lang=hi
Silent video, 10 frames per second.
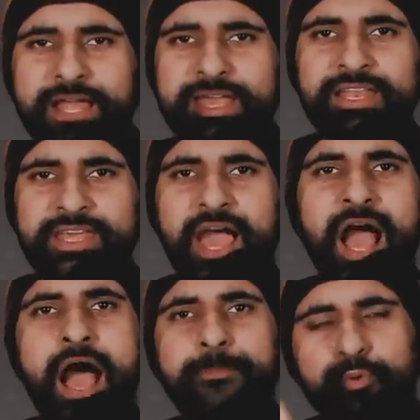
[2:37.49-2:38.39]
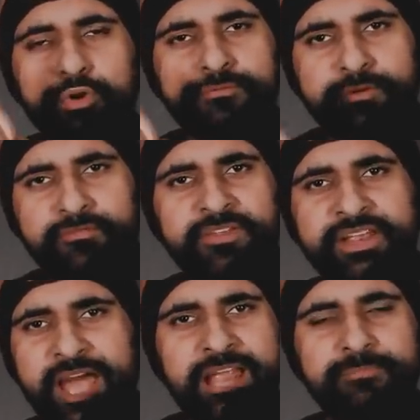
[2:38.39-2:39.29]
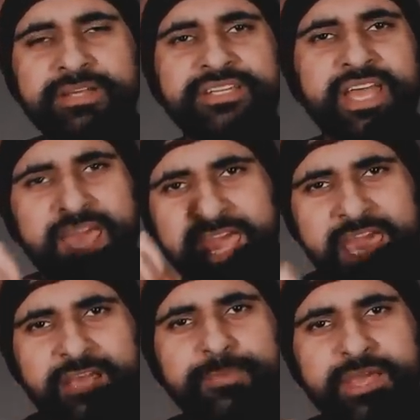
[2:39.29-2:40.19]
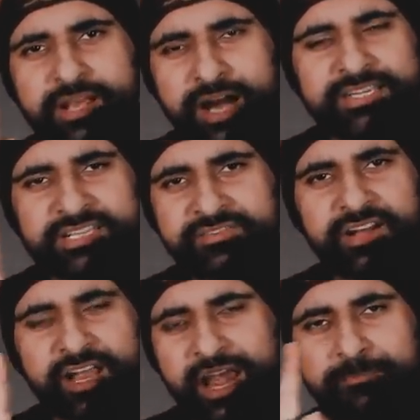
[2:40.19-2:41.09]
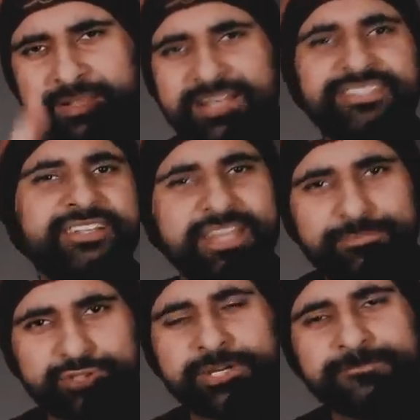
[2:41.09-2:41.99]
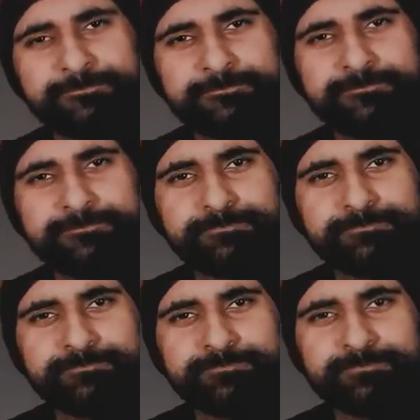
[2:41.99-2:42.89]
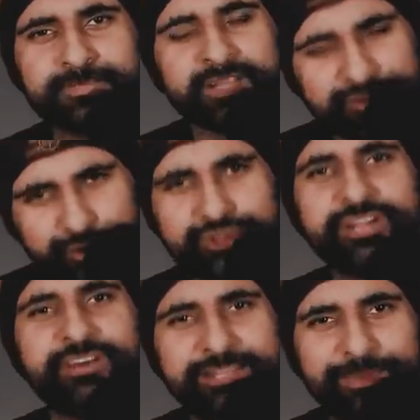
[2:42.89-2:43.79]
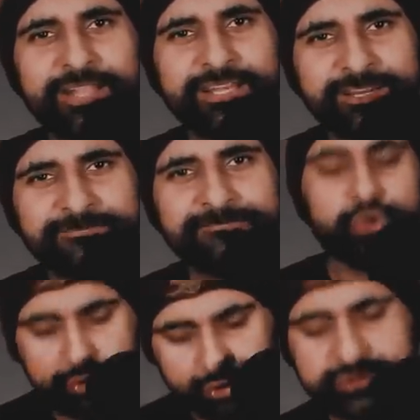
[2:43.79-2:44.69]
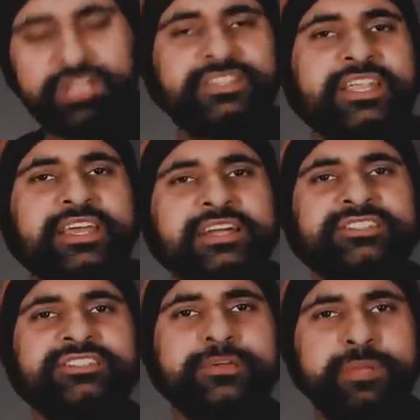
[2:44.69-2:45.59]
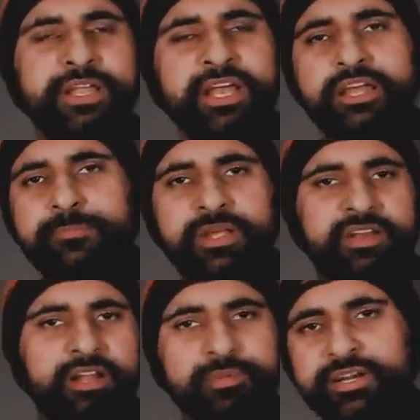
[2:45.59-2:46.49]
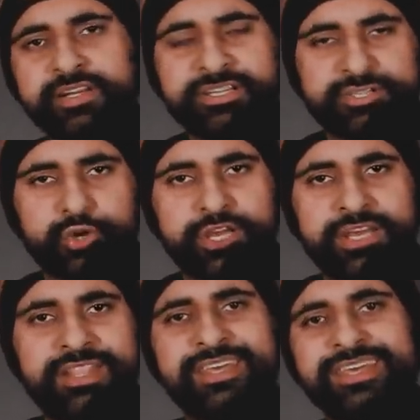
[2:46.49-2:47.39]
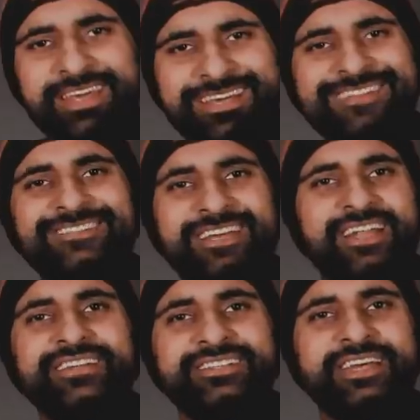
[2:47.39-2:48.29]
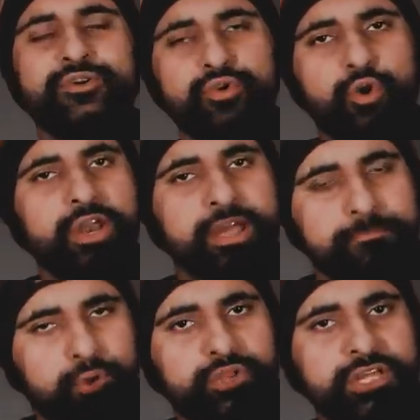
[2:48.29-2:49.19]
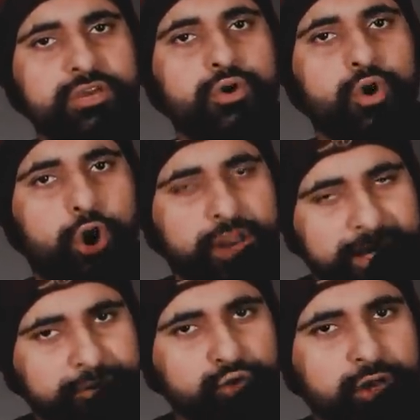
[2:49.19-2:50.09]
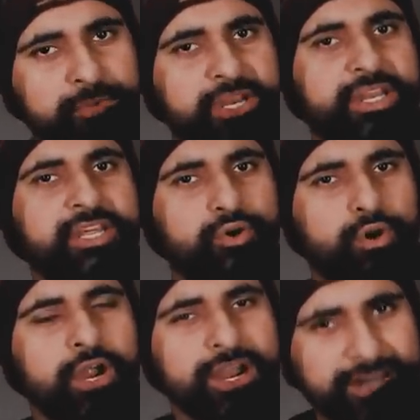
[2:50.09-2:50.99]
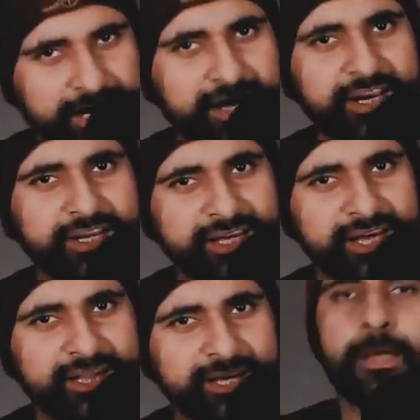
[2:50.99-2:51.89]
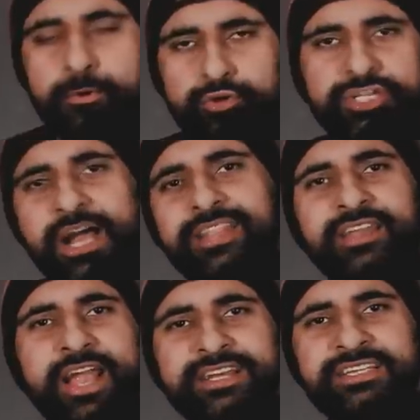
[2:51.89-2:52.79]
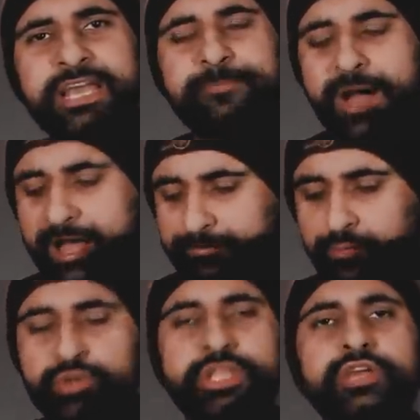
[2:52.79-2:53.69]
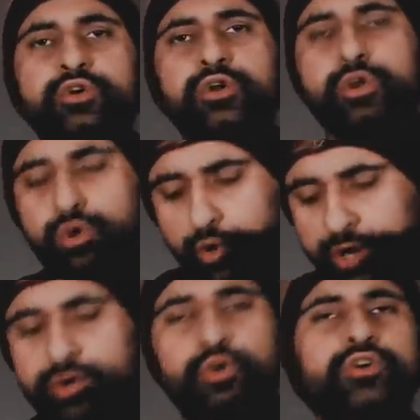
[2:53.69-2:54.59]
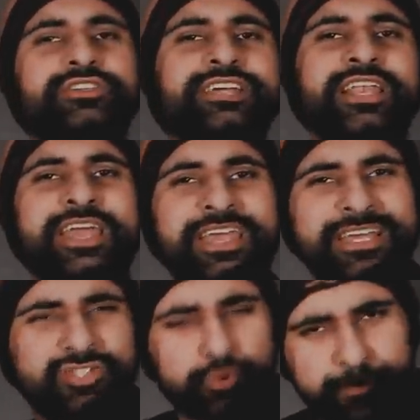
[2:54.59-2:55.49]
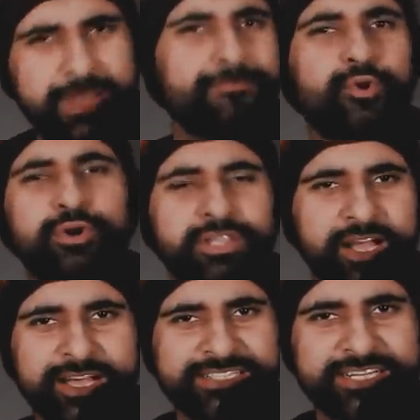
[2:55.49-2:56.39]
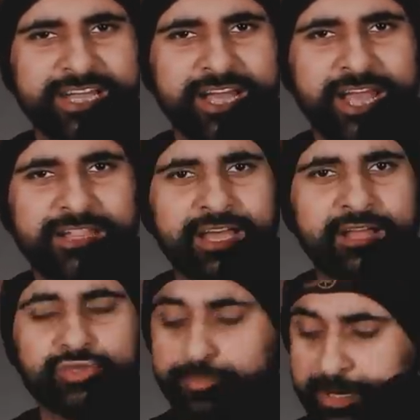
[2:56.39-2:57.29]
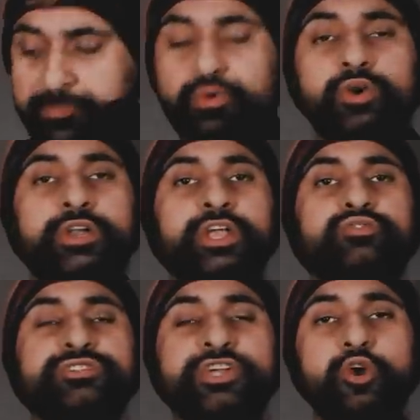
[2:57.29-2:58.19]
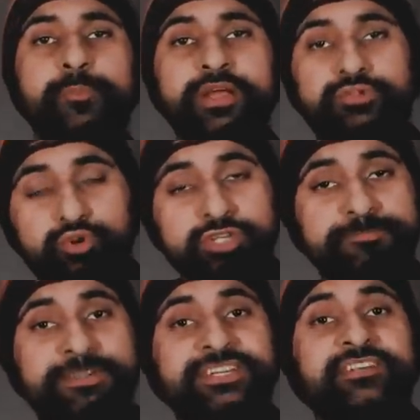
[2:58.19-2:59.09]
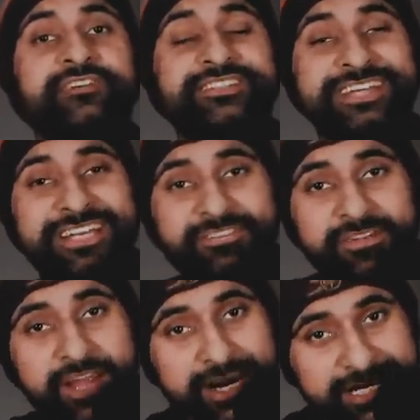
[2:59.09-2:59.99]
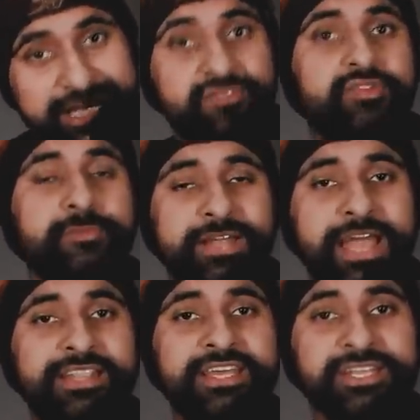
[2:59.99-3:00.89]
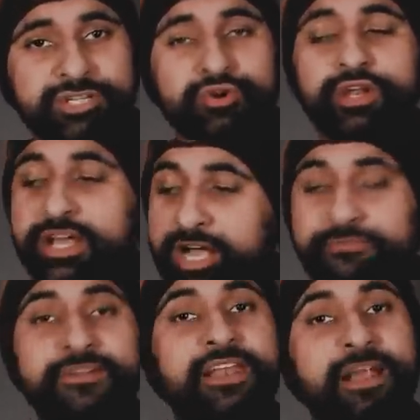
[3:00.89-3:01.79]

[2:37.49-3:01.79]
लेकिन क्या आप उन 59 में से एक भी कार सेवक का नाम बता सकते हैं मुझे सोचने वाली बात है दूसरा तरीका जिससे मीडिया ने अपनी क्रेडिबिलिटी डिस्ट्रॉय की थी कि किस तरह से उन्होंने मोदी को और हिंदू कम्युनिटी को टारगेट किया था गुजरात राइट्स के बाद मोदी को लोअर कोर्ट से लेके सुप्रीम कोर्ट तक घसीटा गया था सुप्रीम कोर्ट ने उसके ऊपर दो स्पेशल इन्वेस्टिगेटिव टीम्स भी बिठाई थी जिन्होंने काफी